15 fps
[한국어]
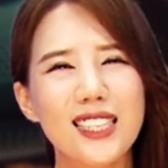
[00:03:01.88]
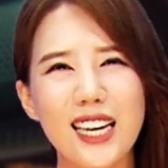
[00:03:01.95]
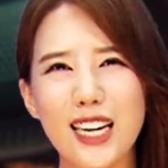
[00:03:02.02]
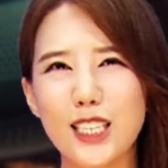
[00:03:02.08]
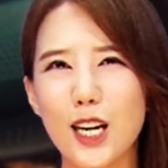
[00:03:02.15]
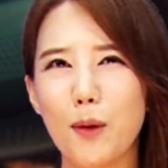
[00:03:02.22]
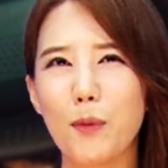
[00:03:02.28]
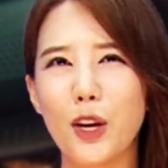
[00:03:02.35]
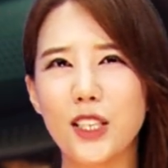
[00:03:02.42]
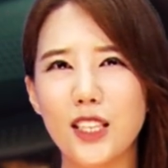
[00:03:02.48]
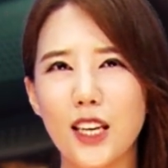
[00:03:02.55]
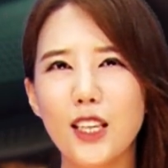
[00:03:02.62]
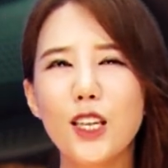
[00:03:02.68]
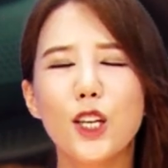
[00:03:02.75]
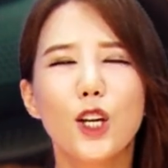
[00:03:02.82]
자 그러면
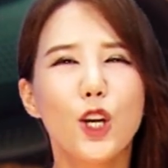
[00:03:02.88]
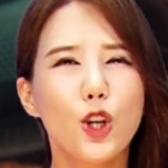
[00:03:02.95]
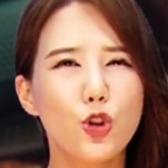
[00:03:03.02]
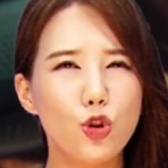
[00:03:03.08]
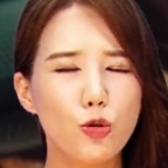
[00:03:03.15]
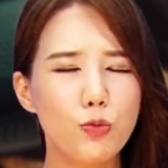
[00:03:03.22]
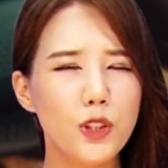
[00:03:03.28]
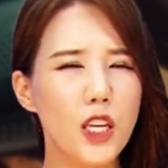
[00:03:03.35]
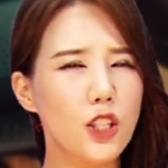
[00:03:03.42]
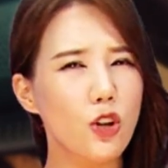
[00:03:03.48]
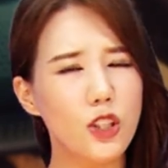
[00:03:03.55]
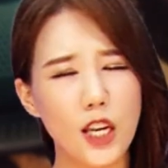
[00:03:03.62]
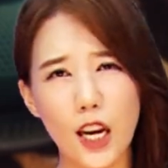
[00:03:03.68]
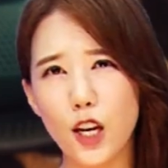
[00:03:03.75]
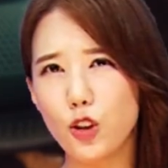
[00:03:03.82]
이제는 주문에서
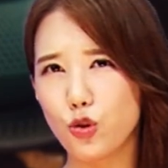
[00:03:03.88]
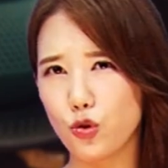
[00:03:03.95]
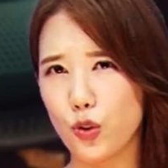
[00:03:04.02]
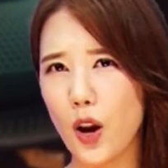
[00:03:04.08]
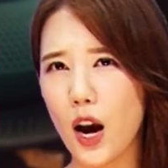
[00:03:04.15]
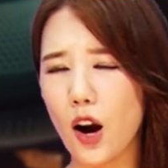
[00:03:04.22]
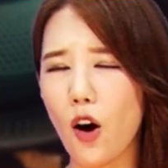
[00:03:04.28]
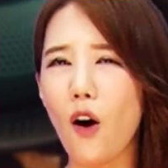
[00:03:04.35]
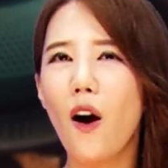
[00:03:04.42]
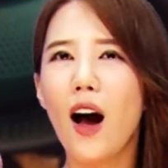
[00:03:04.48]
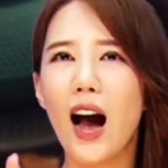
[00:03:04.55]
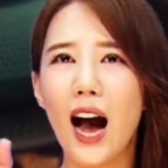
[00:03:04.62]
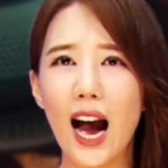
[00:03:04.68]
제일 중요한 거